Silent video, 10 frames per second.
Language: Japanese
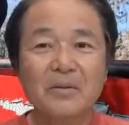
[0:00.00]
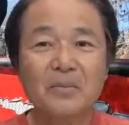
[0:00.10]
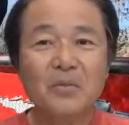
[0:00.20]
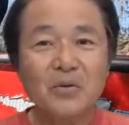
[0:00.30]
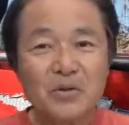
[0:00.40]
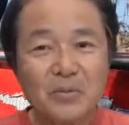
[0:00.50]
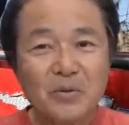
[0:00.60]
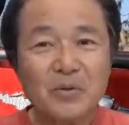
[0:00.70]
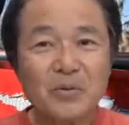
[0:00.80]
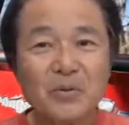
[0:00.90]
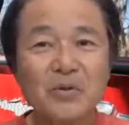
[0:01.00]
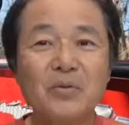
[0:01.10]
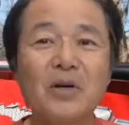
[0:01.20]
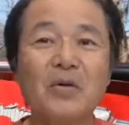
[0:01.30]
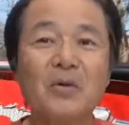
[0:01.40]
もしもそこに
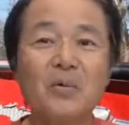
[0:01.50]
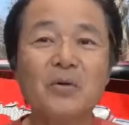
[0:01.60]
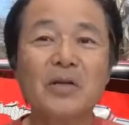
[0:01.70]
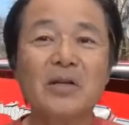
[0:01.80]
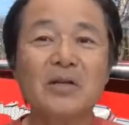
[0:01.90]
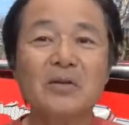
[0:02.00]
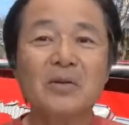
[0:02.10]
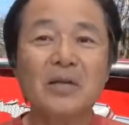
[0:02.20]
不安を持たれている